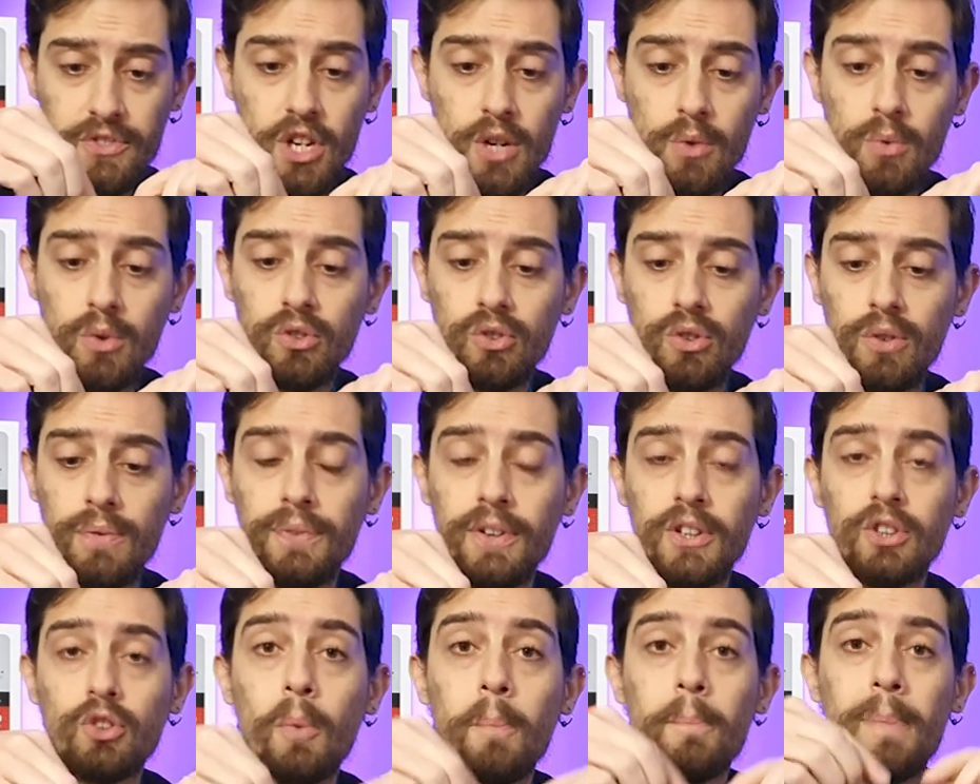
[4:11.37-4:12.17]
c'è questo
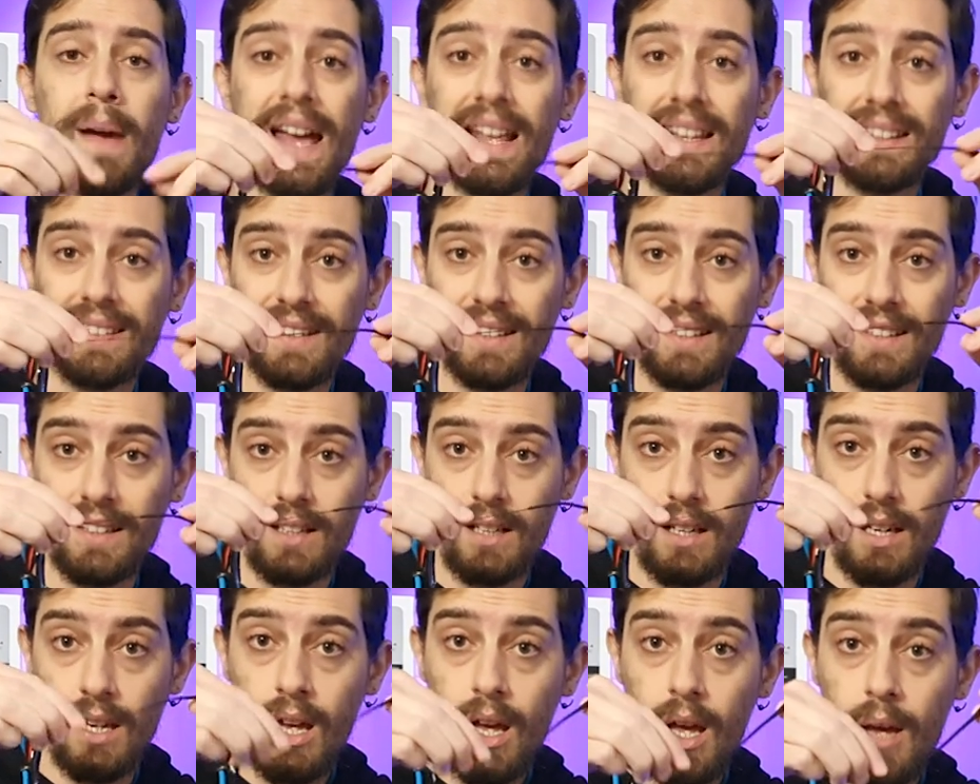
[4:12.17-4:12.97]
effetto
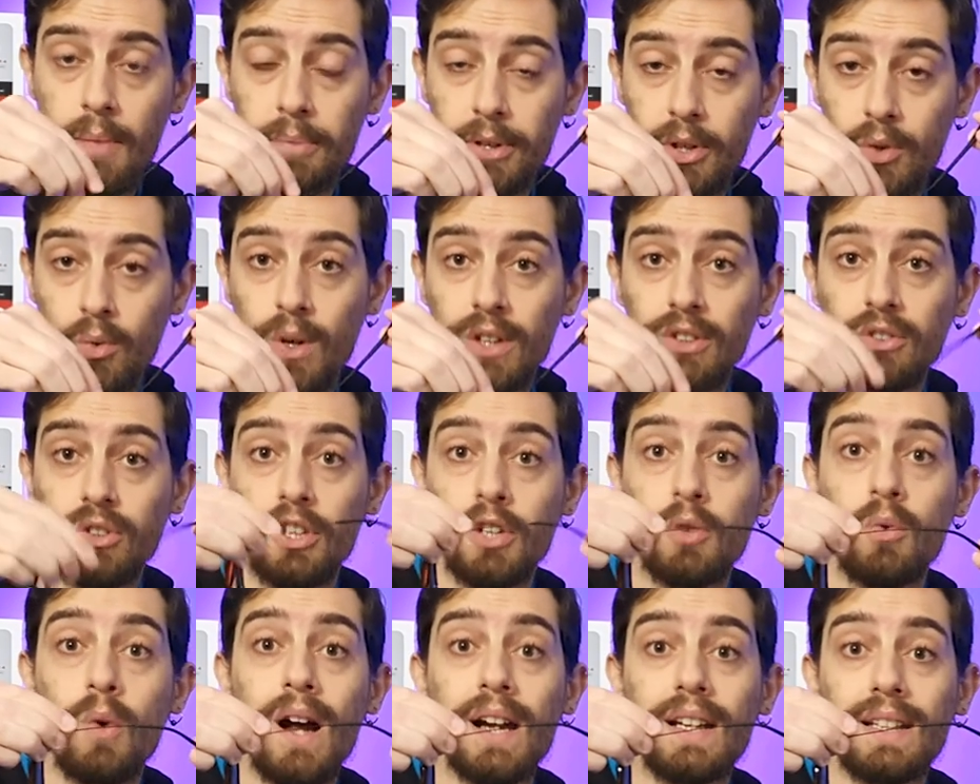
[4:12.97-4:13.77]
bending per quanto
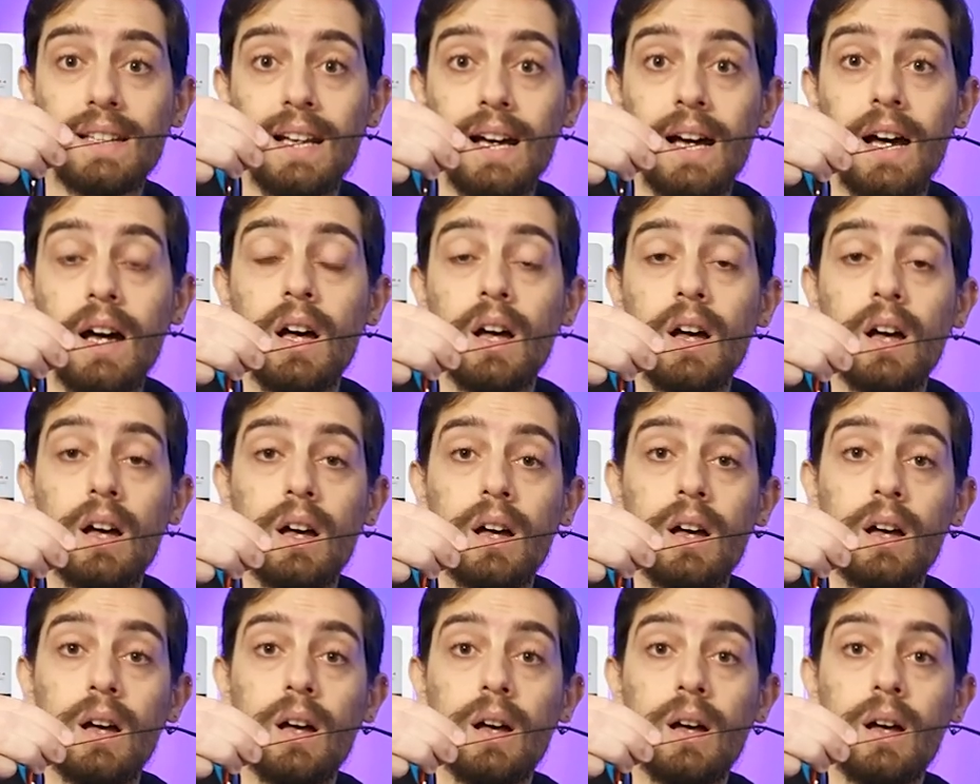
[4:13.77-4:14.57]
riguarda
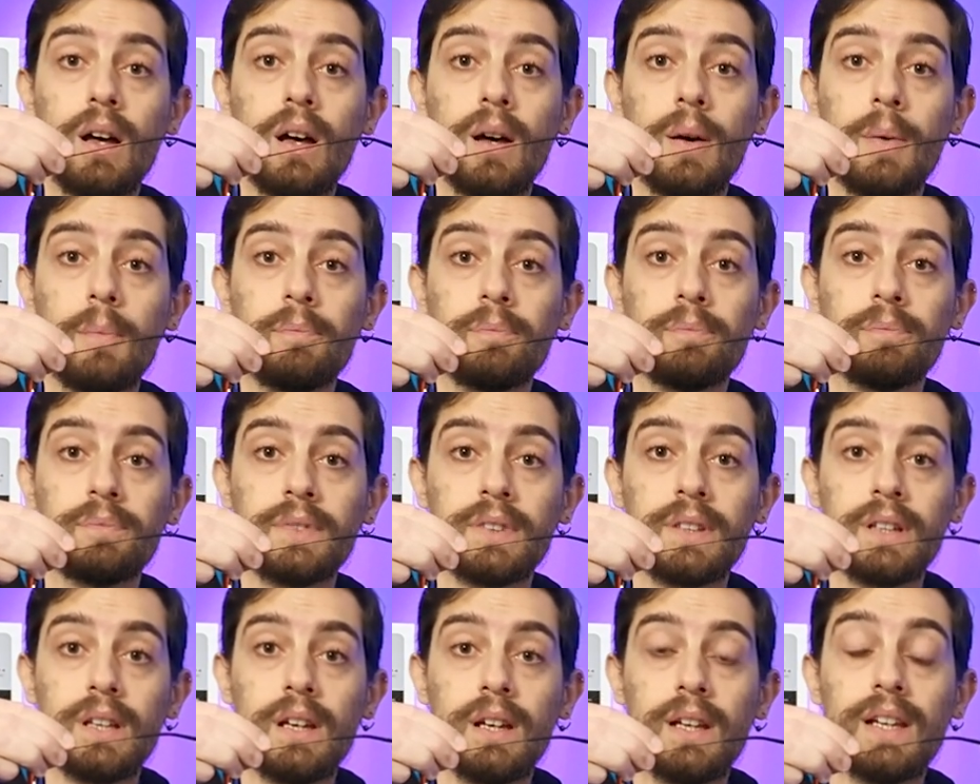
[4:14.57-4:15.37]

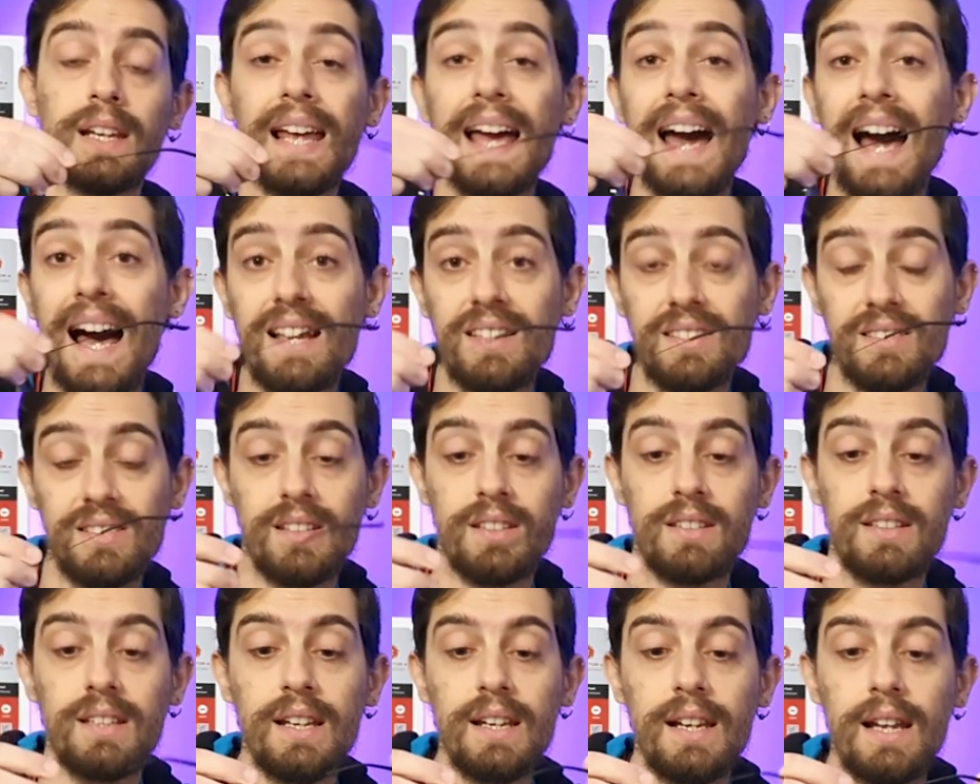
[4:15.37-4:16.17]
ehm, le
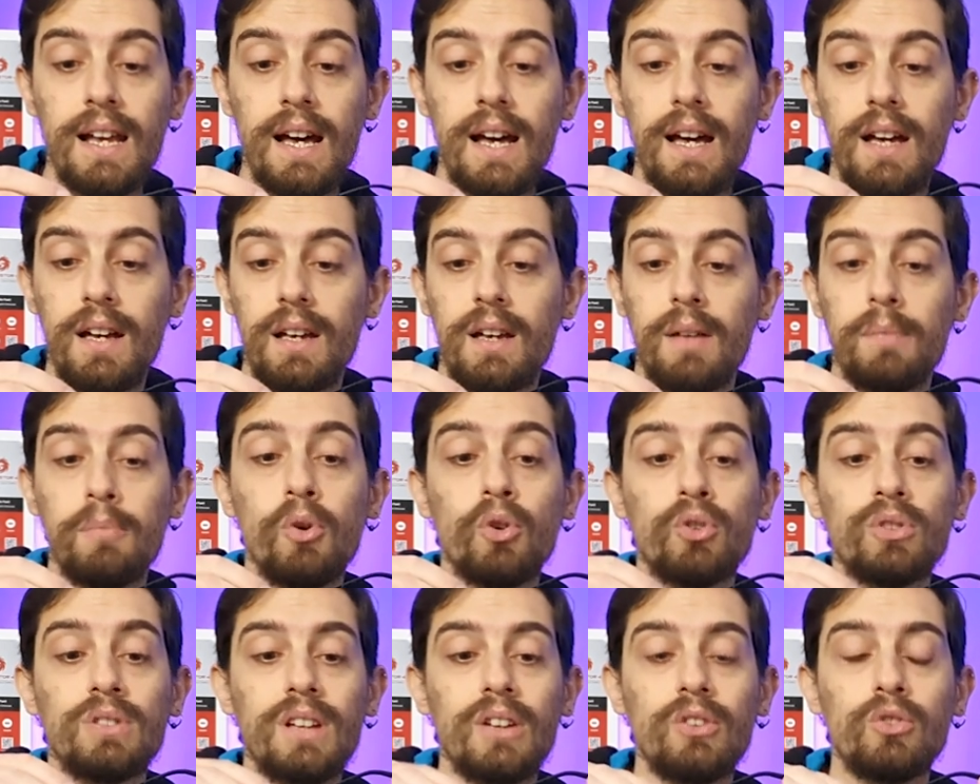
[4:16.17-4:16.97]
aste della eh,
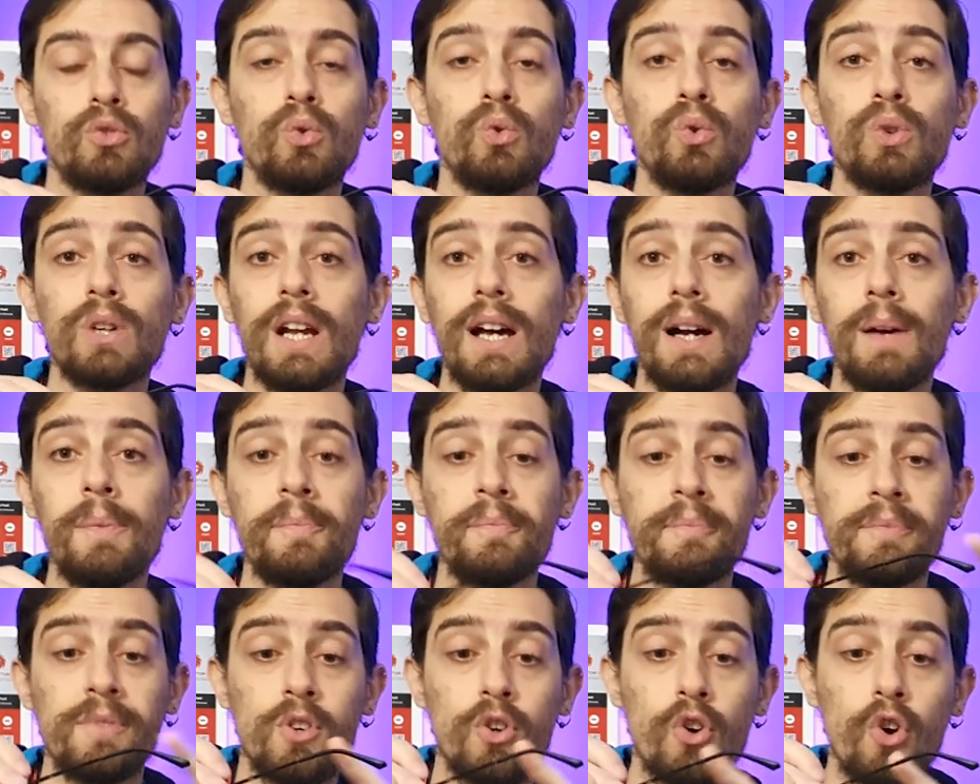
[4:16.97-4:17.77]

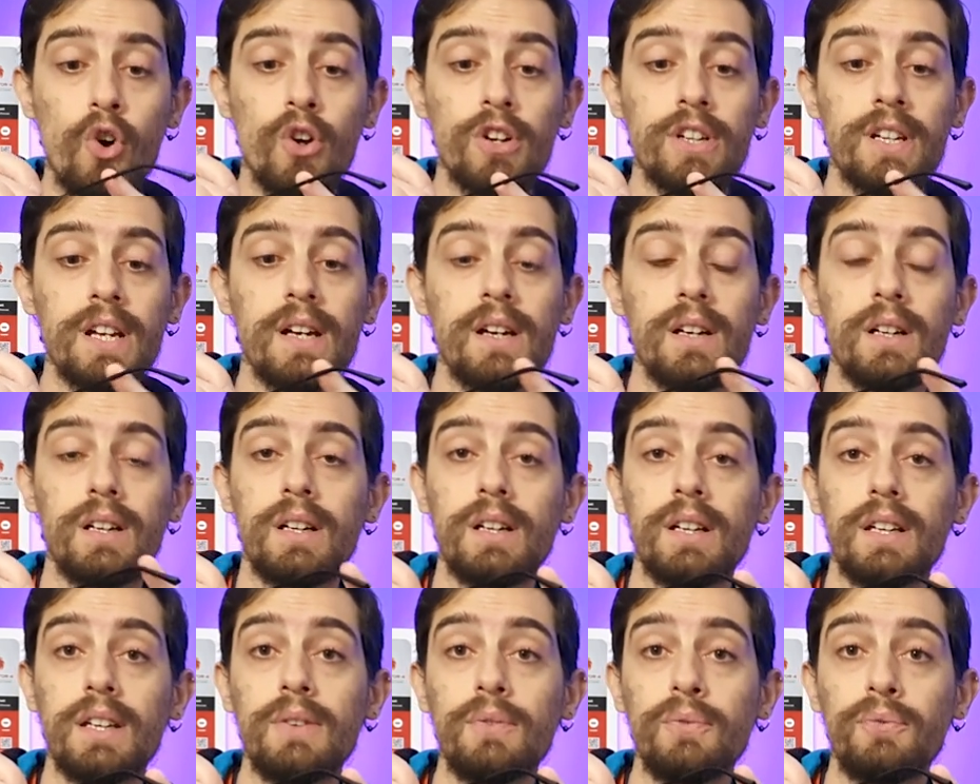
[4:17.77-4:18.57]
montatura con
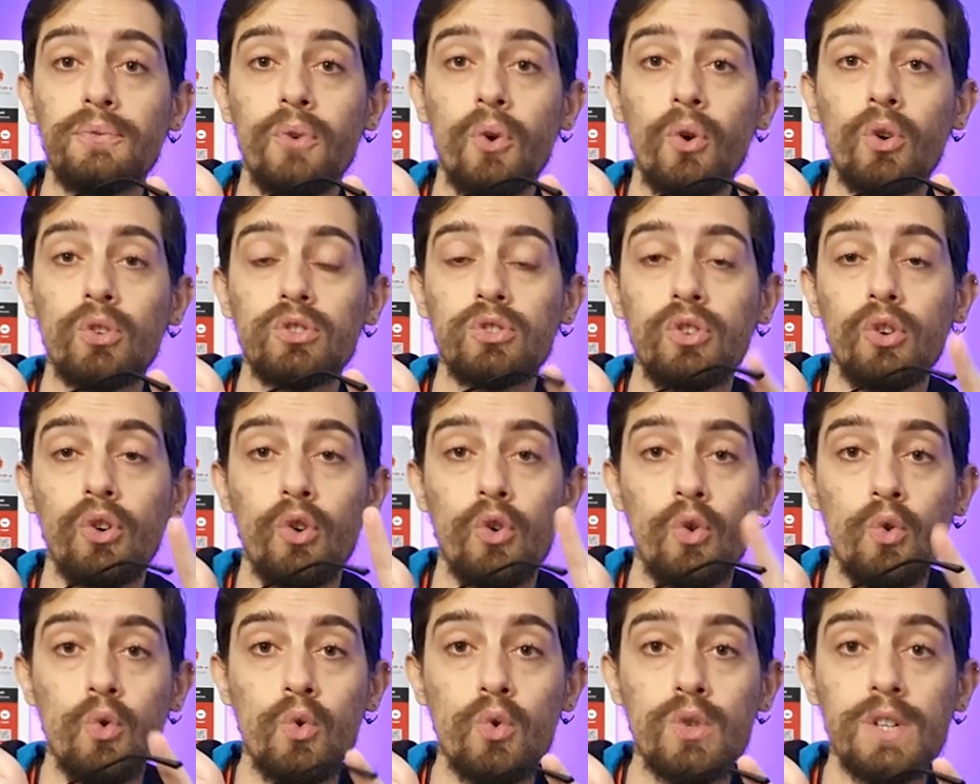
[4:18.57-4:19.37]
eh, in
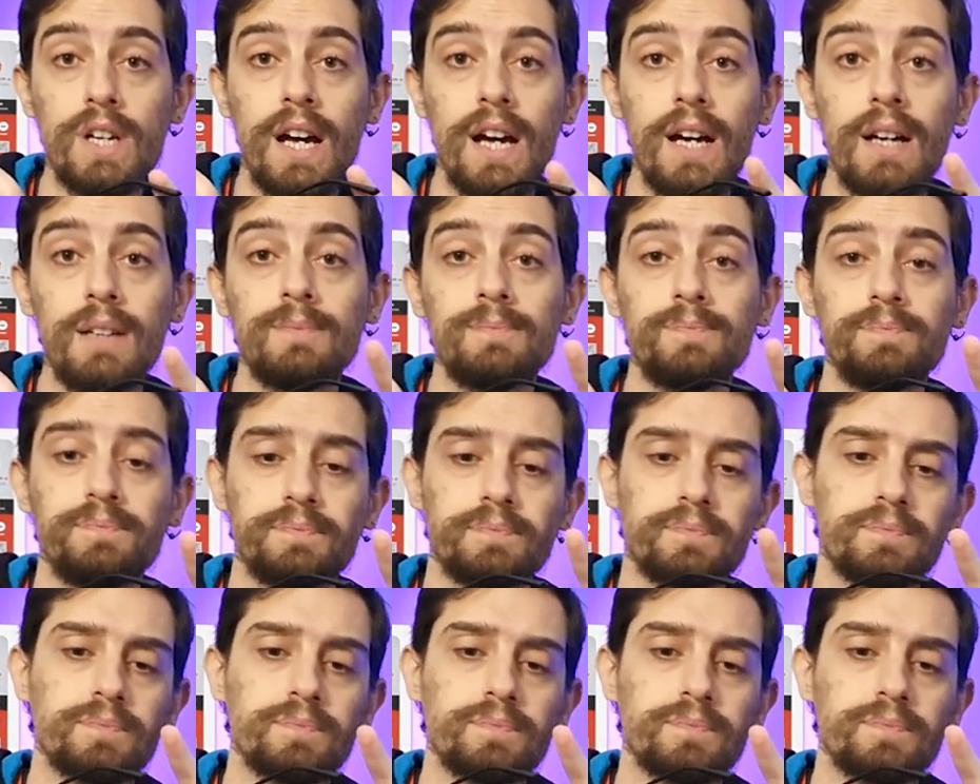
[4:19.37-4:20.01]
fondo una